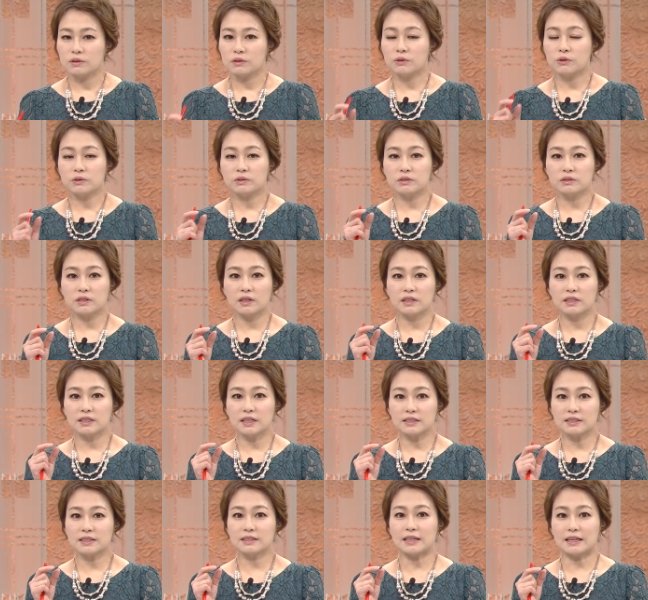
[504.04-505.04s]
이런 증상이
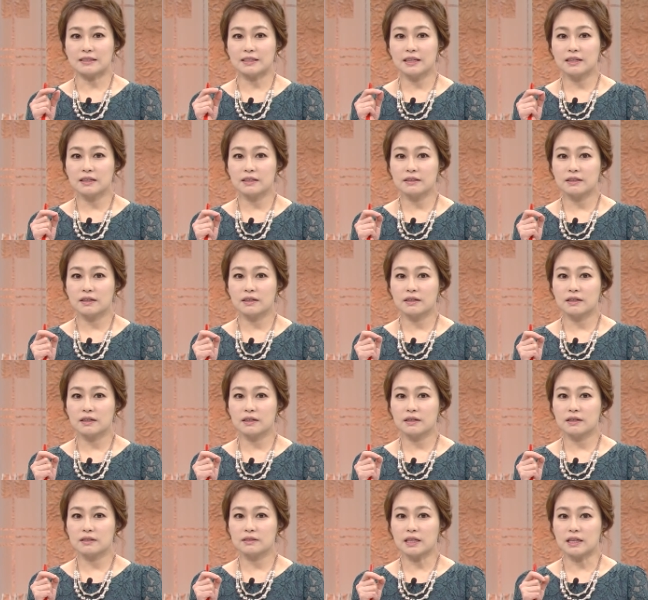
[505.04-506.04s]
살짝
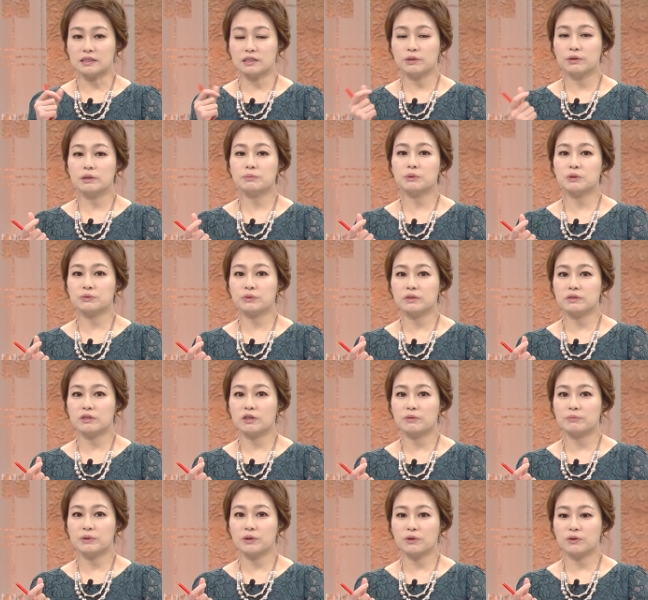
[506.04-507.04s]
나타났다가 다시
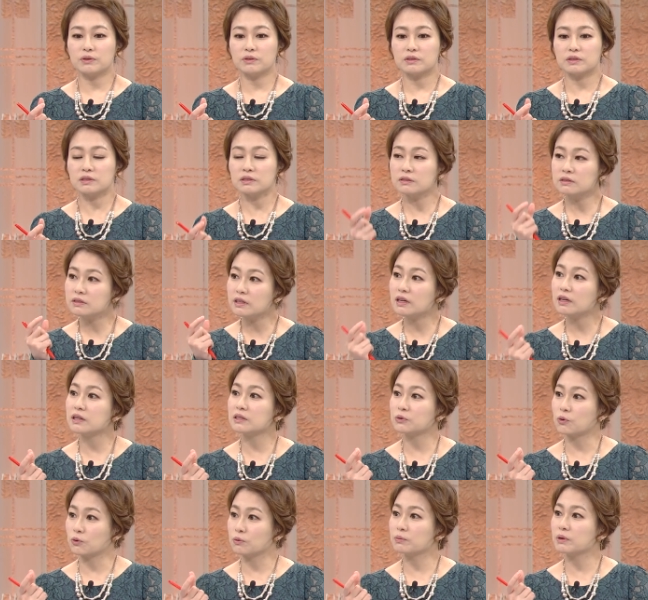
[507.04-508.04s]
회복된다면 그때가
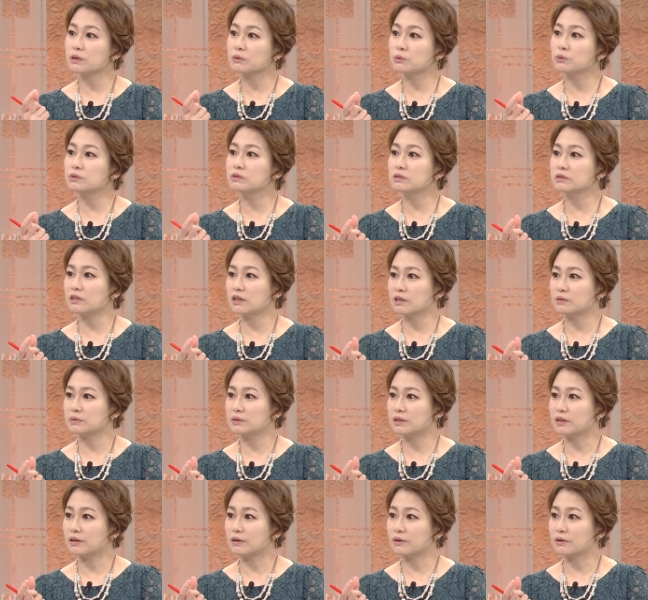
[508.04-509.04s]
정말
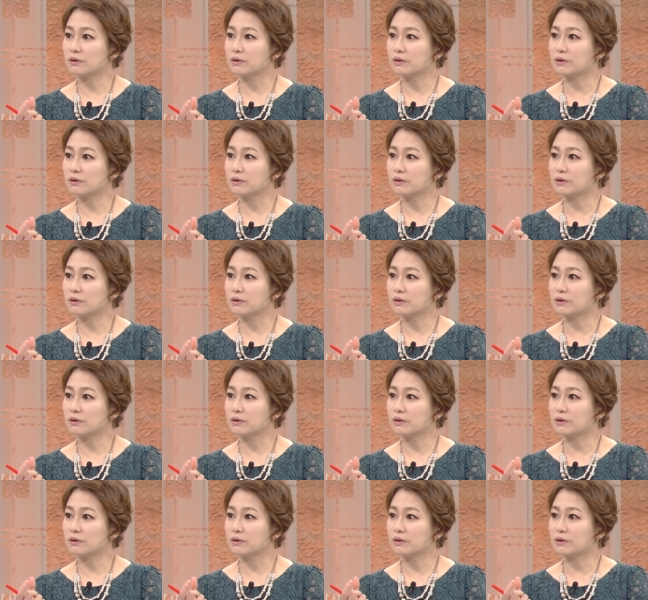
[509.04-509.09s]
골든타임이네요.